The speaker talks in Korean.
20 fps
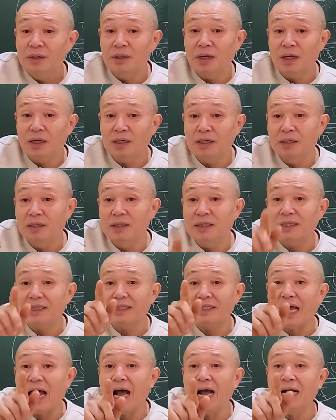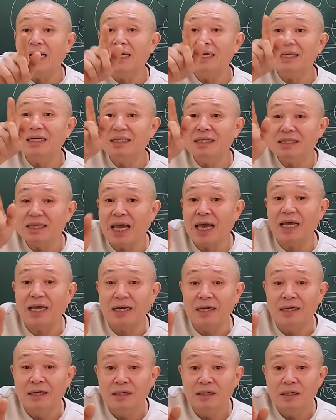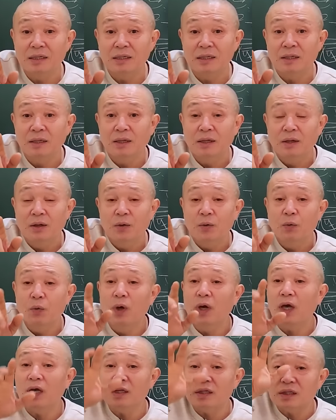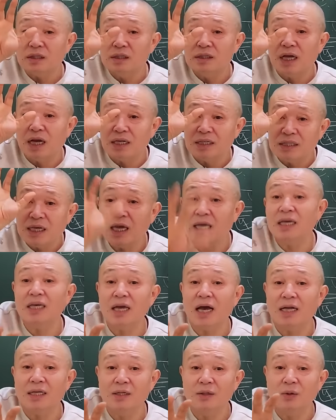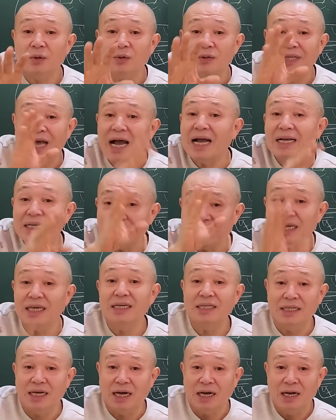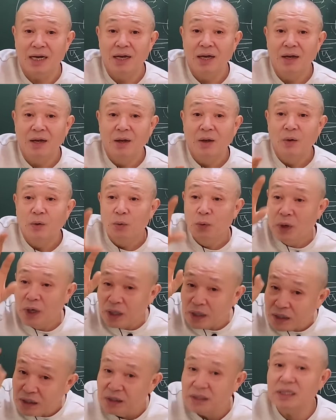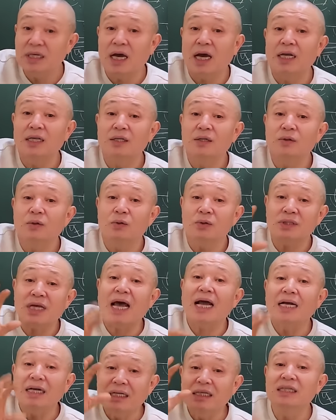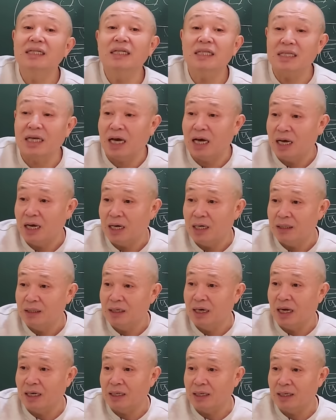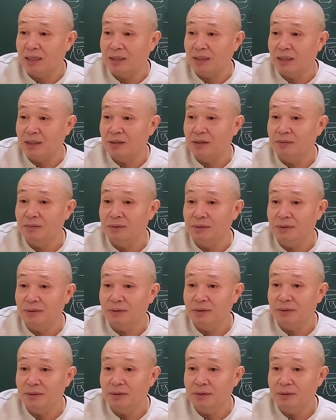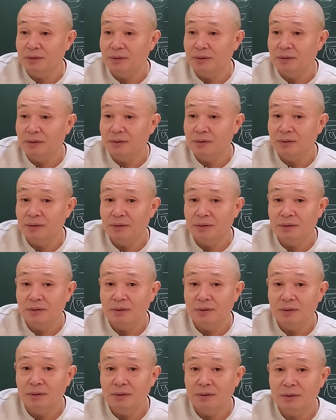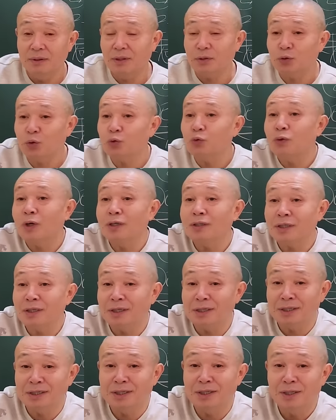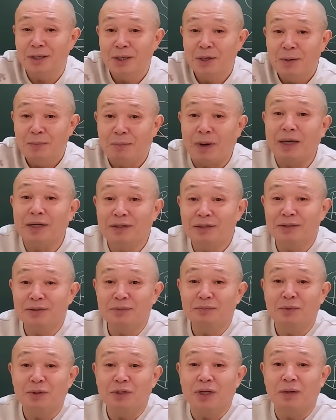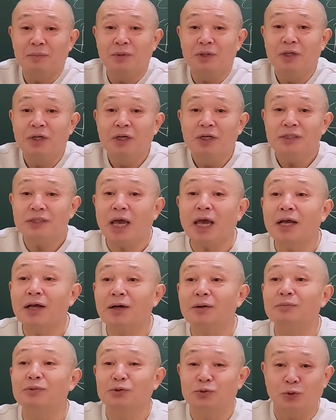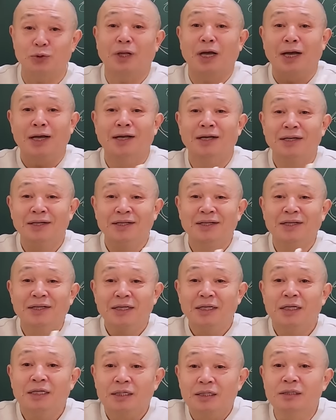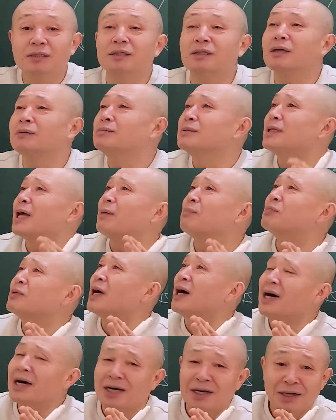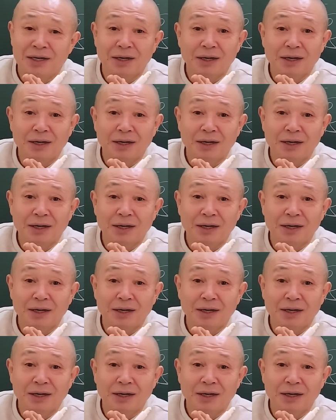그러니까 그 상생 왜 그냥 생이 아니고 상생이냐? 왜 극이 아니고 상극이냐를 알아야 돼, 여러분. 그러니까 초등학생 마인드는 뭐냐면 생하면 좋다. 그 크면 나쁘다.